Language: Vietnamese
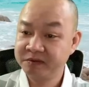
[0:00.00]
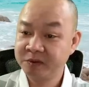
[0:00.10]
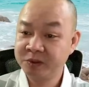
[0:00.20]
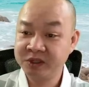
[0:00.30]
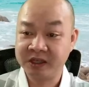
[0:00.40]

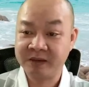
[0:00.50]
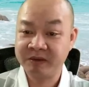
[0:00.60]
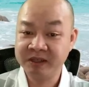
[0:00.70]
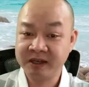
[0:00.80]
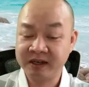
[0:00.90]
Tôi chỉ cảm
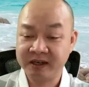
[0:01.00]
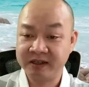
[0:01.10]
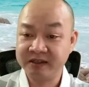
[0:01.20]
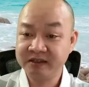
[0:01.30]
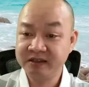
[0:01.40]
thấy rằng
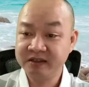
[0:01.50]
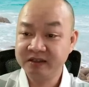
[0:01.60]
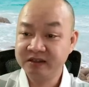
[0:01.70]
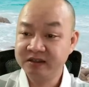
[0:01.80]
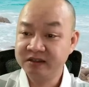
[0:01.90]
là
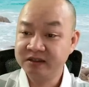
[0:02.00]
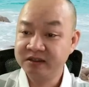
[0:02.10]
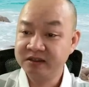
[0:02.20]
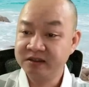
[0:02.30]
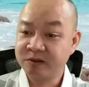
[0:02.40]

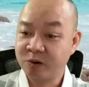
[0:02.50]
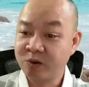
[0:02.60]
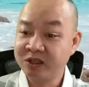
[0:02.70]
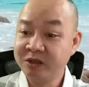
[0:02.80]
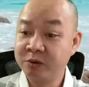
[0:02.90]
có
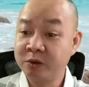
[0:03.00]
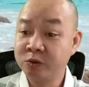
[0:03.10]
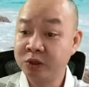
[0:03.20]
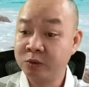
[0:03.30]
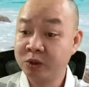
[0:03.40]
quá nhiều câu
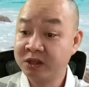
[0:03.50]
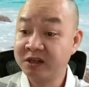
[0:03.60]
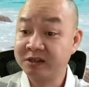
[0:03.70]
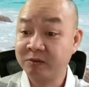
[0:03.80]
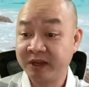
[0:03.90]
chuyện khuất tất
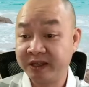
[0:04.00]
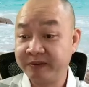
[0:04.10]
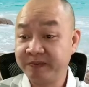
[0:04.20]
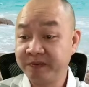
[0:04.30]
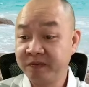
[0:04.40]
ở trong này,
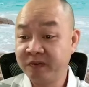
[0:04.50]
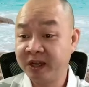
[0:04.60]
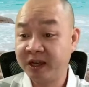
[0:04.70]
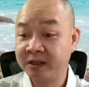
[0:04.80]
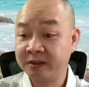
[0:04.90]

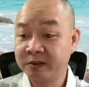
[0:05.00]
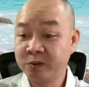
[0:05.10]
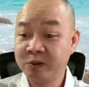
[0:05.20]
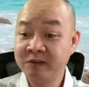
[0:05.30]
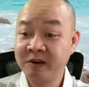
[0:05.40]
và tôi
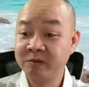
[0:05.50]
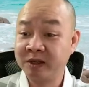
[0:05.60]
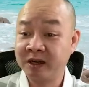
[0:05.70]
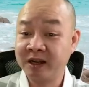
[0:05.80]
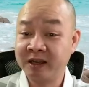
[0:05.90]
cũng hy vọng
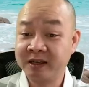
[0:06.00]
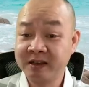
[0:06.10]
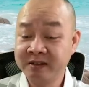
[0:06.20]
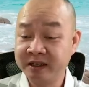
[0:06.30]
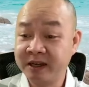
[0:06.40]
rằng là
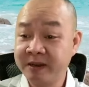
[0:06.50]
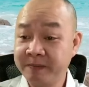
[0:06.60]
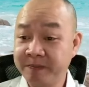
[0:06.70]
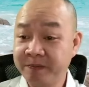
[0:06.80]
các người khác